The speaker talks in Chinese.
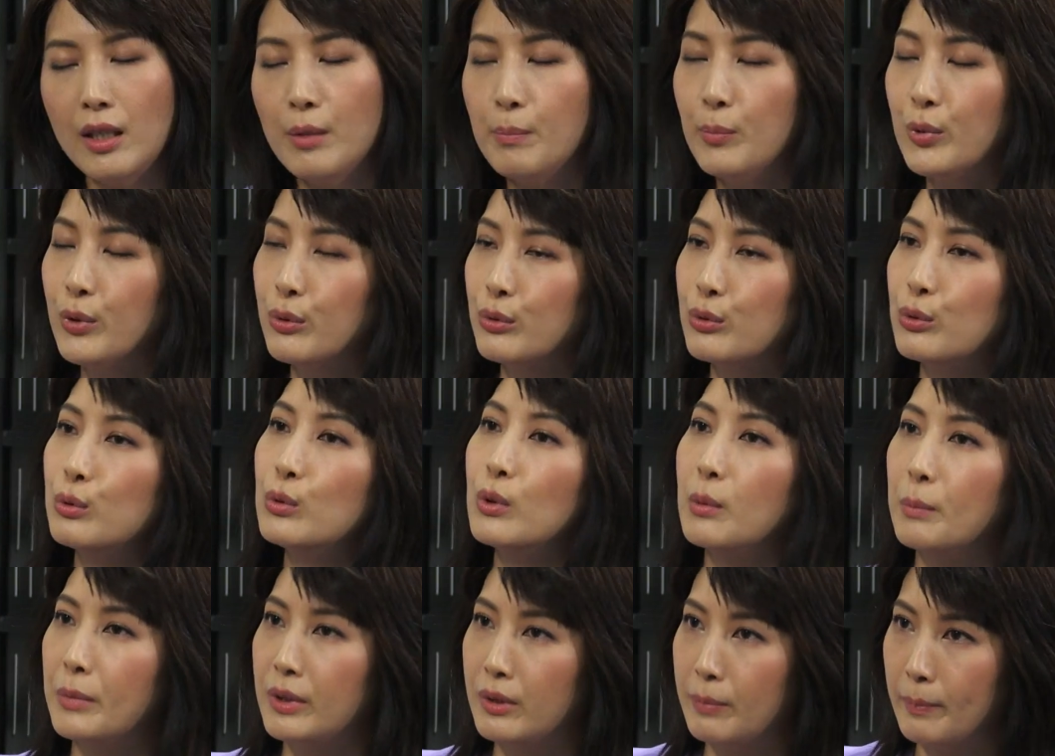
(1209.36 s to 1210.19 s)
哎，不如
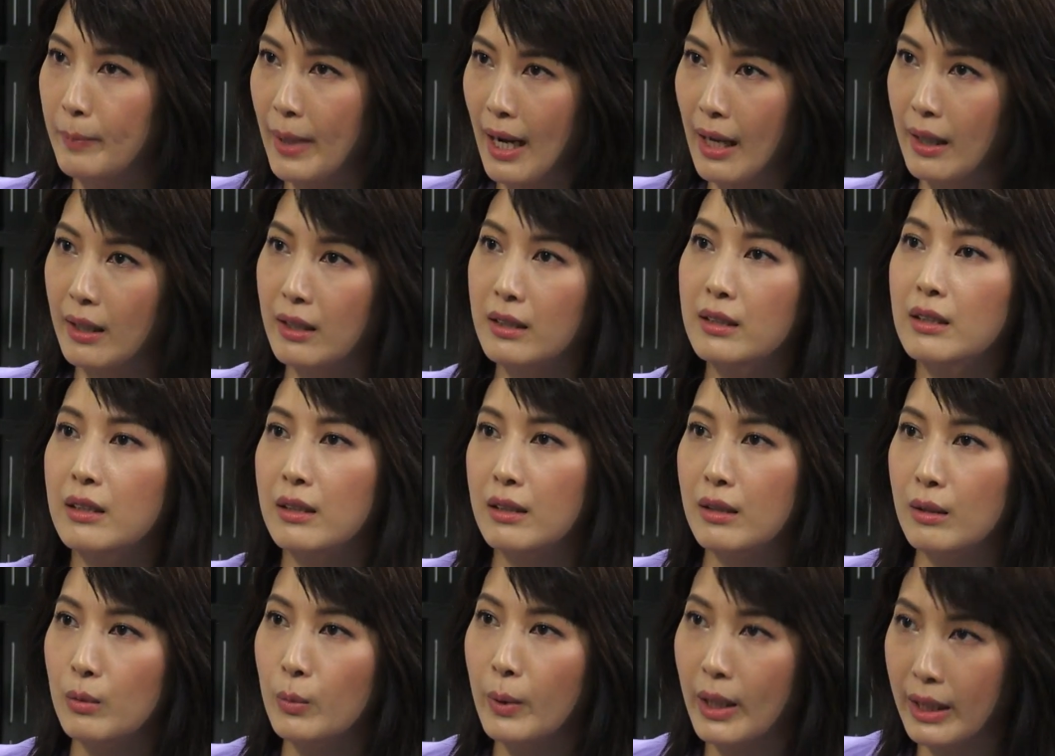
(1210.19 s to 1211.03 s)
我们拍一
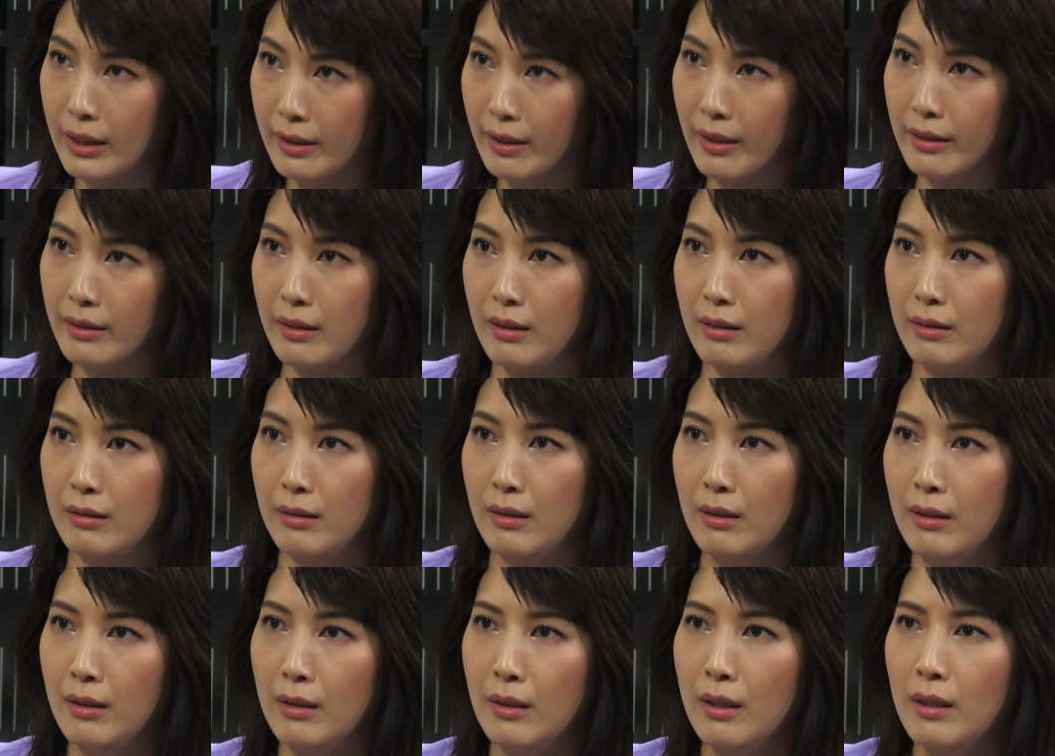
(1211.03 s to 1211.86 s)
个微电影，
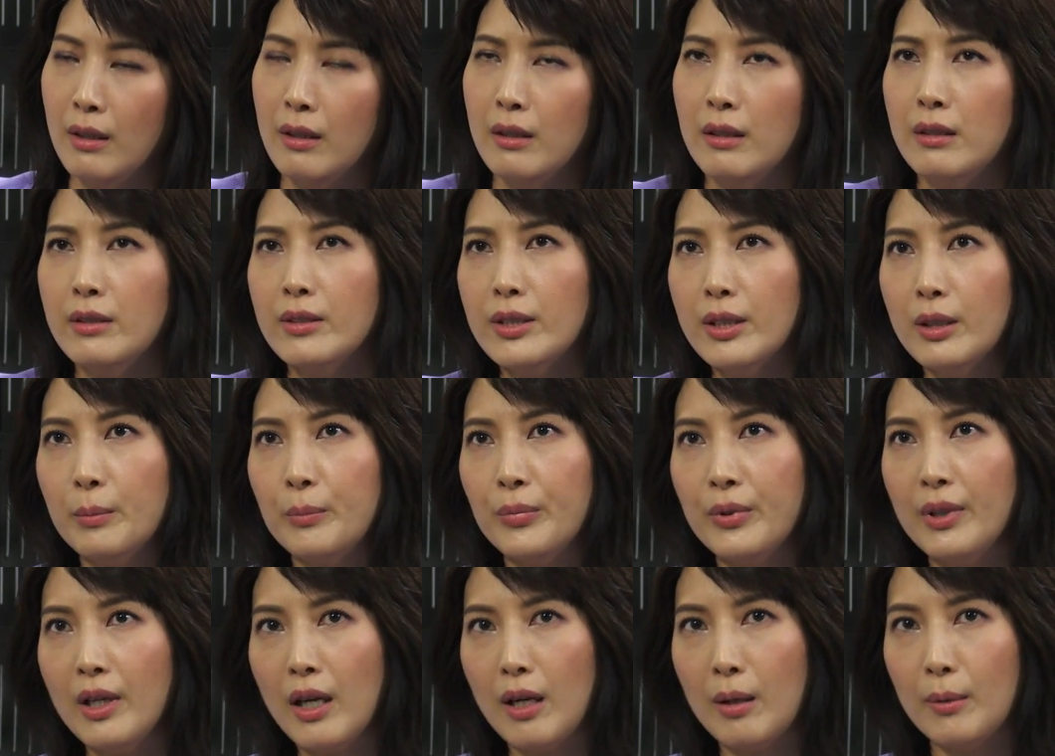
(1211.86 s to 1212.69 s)
而且
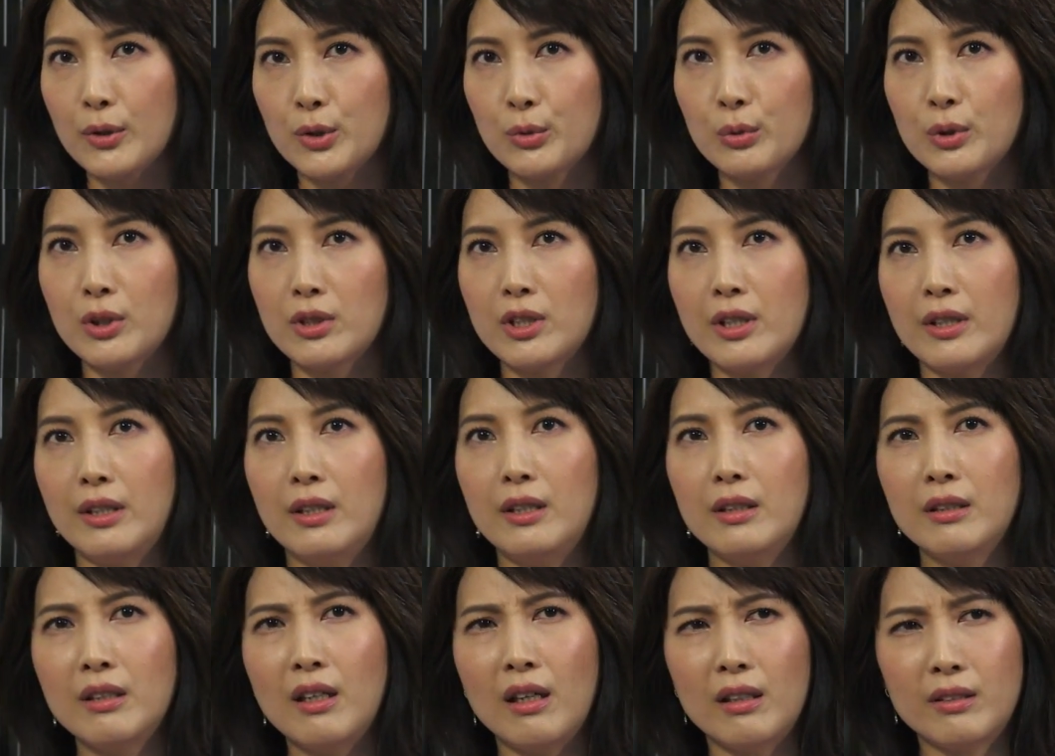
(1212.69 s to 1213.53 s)
不要做成
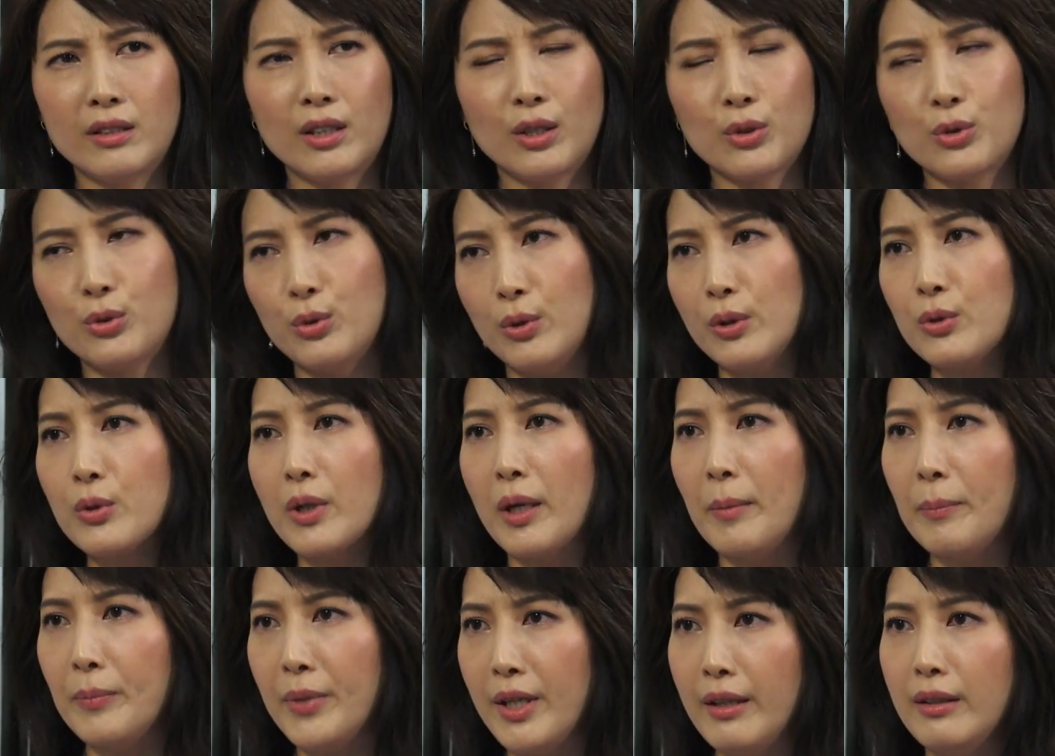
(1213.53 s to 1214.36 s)
一个好像宣
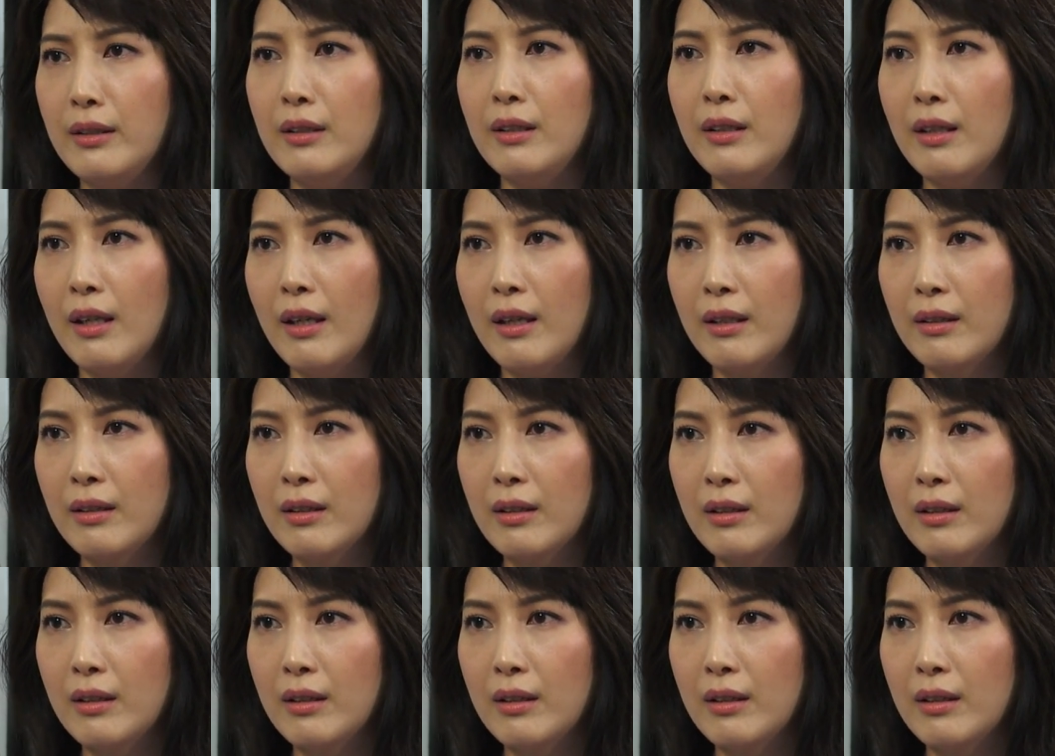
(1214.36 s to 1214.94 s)
传片一样，